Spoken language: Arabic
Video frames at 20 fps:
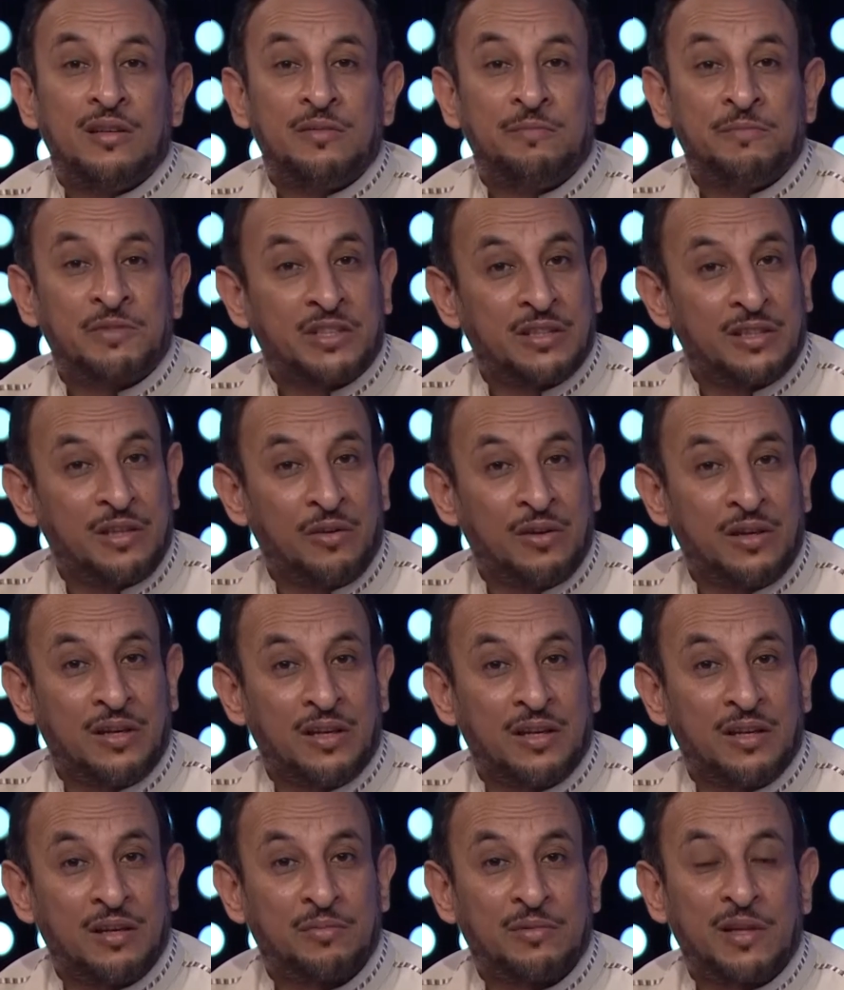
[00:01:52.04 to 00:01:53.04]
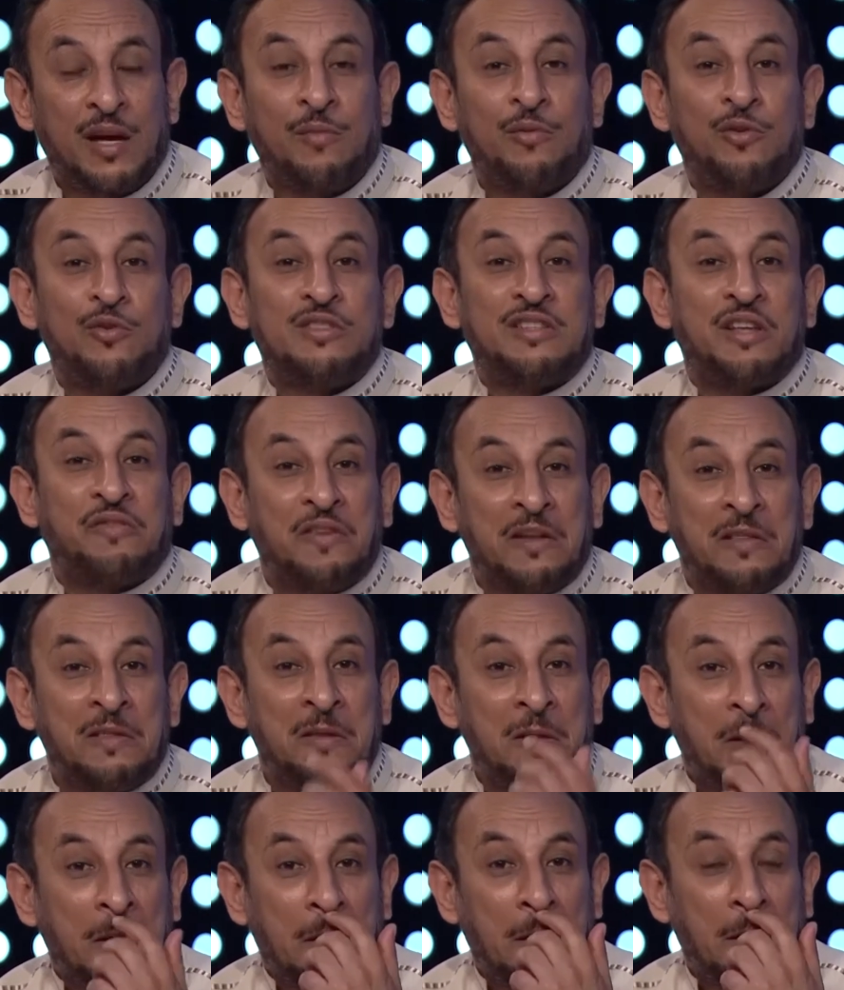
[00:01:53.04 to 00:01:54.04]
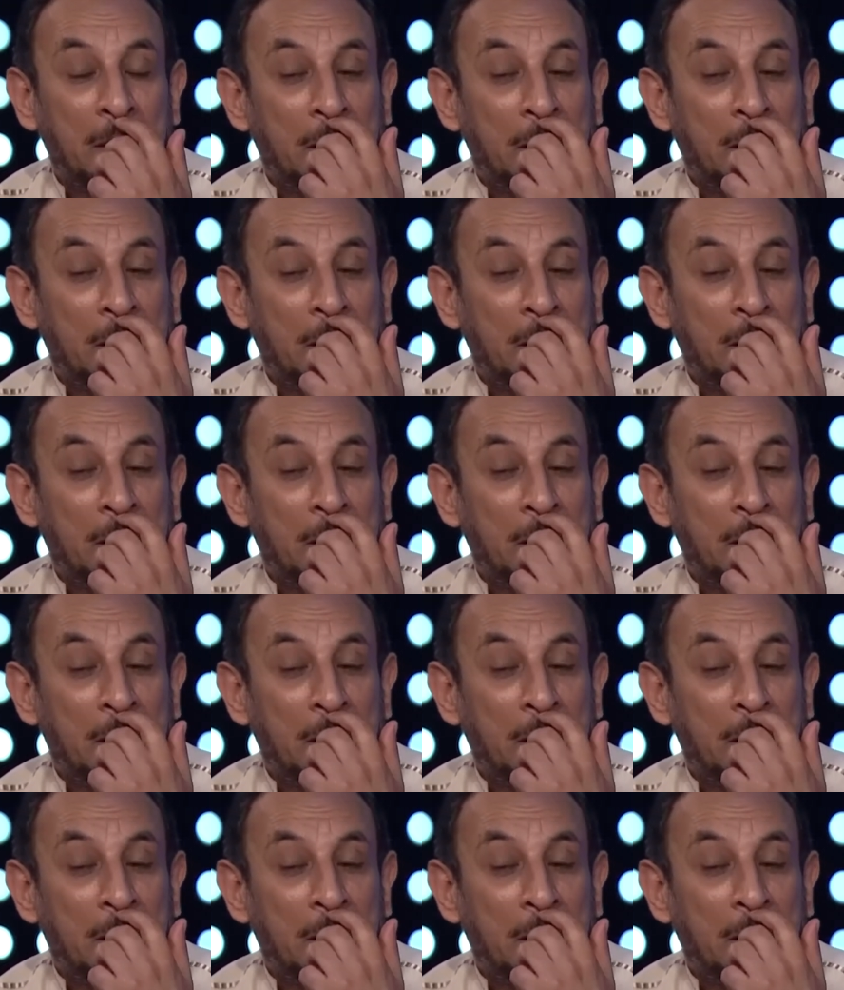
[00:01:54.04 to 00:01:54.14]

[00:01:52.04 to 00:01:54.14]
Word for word: مش كده ولا ايه بطعم اليوستفندي